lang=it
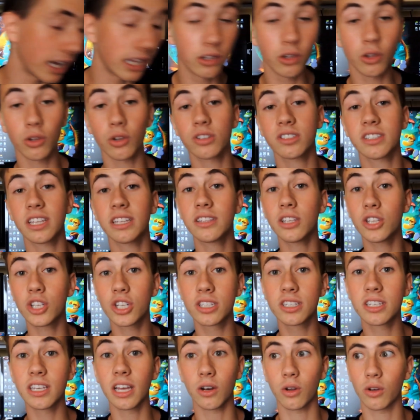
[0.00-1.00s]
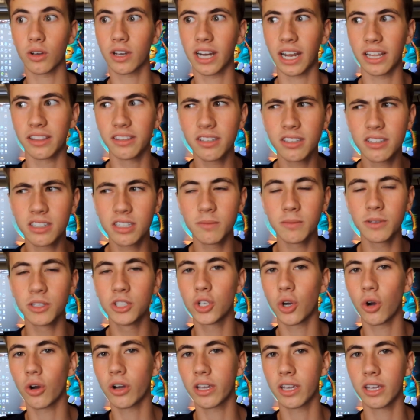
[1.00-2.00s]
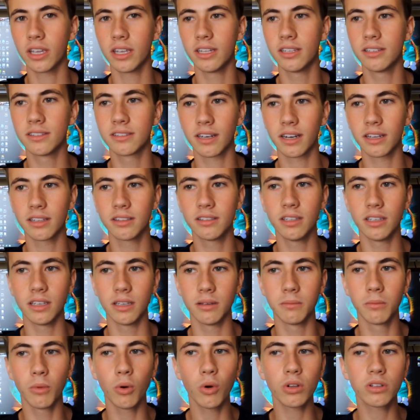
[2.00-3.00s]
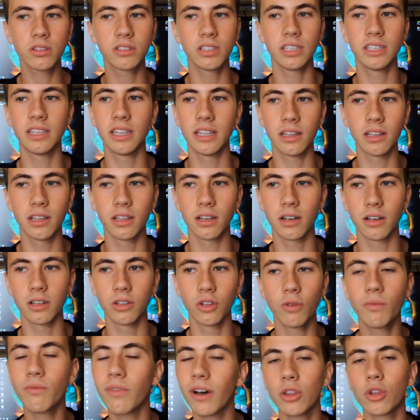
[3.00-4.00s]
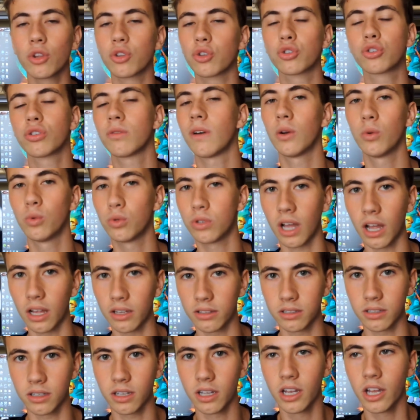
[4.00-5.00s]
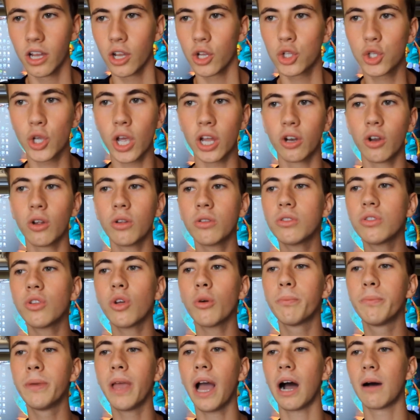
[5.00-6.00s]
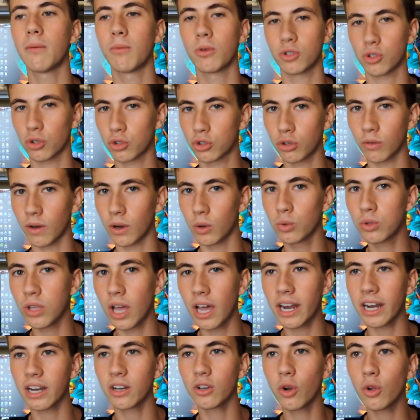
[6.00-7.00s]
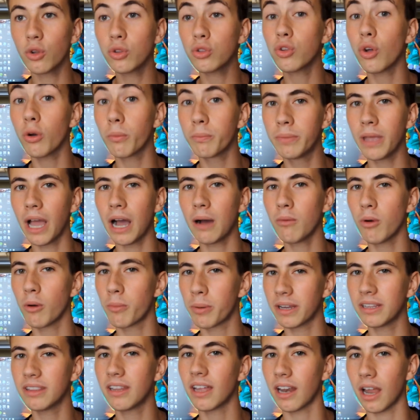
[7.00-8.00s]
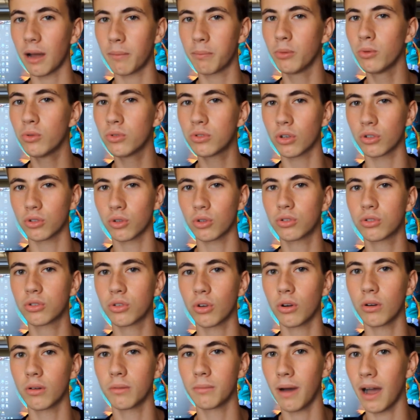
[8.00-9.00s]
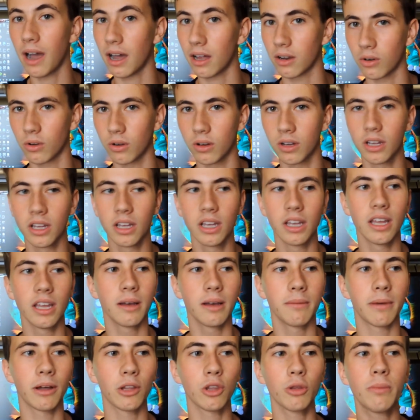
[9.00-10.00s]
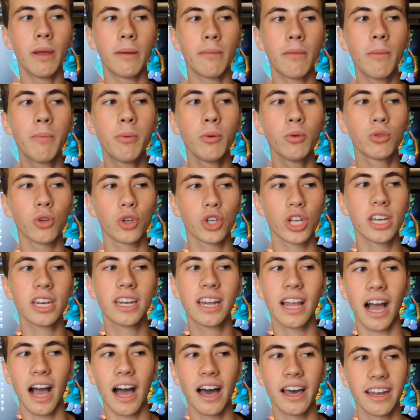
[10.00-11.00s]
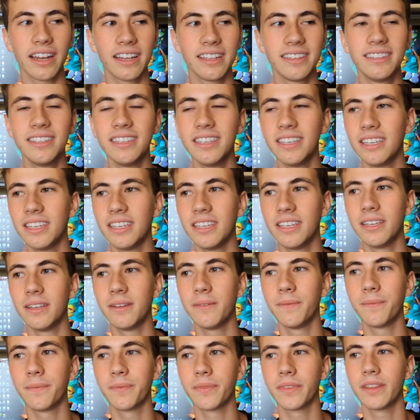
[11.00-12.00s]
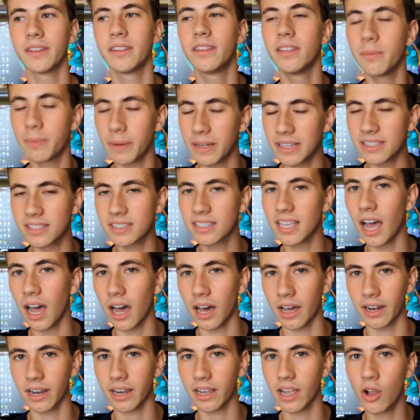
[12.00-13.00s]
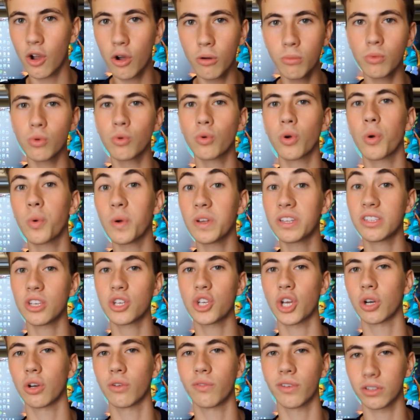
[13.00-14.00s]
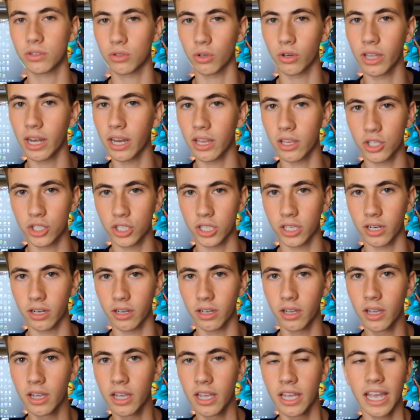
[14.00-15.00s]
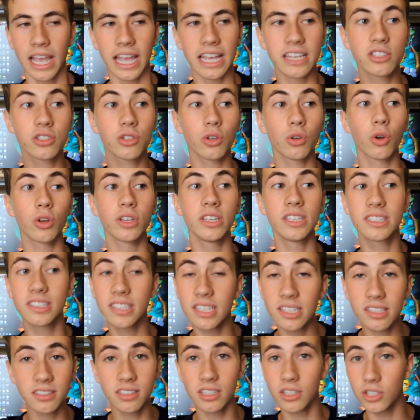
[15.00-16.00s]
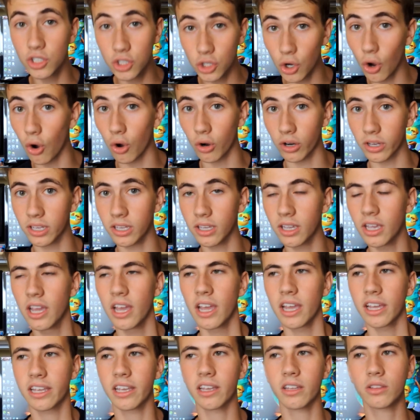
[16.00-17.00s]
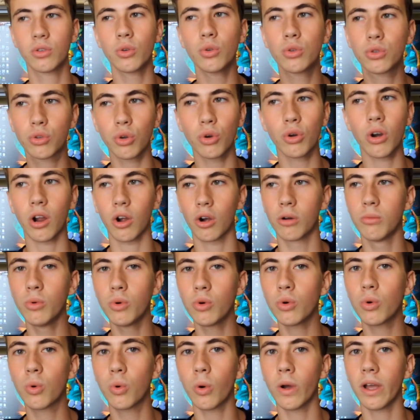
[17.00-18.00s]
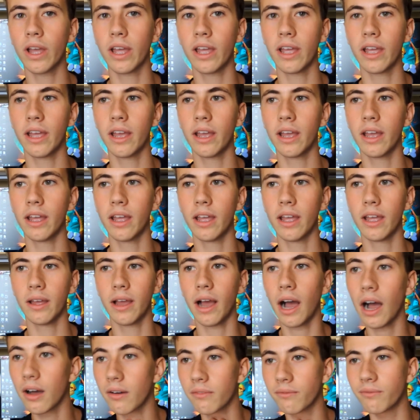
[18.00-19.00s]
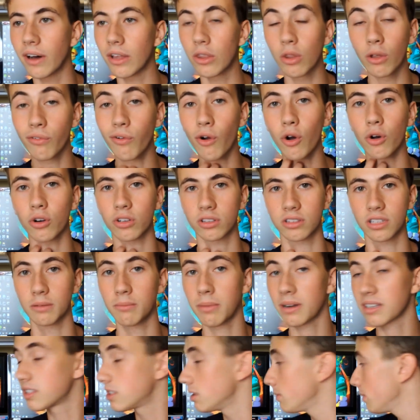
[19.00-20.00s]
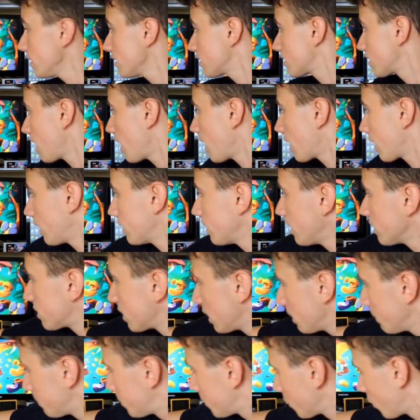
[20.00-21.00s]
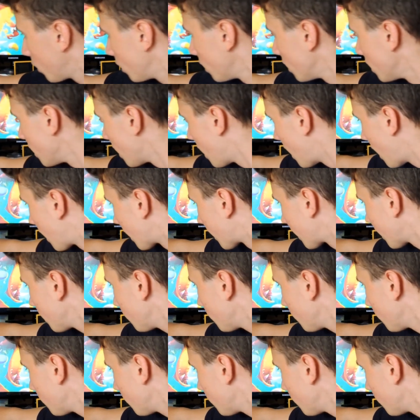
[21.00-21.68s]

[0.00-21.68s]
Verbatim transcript: che nonostante ci siano grandissimi giochi in 3D, molti del, non vanno sottovalutati, cioè non dobbiamo sottovalutare, non dobbiamo prenderli appunto sotto mano, ma dobbiamo appunto cercare di, di pensare che comunque questi ci hanno fatto crescere e sono gli stessi giochi che tuttora comunque vanno forte, basti pensare ad esempio a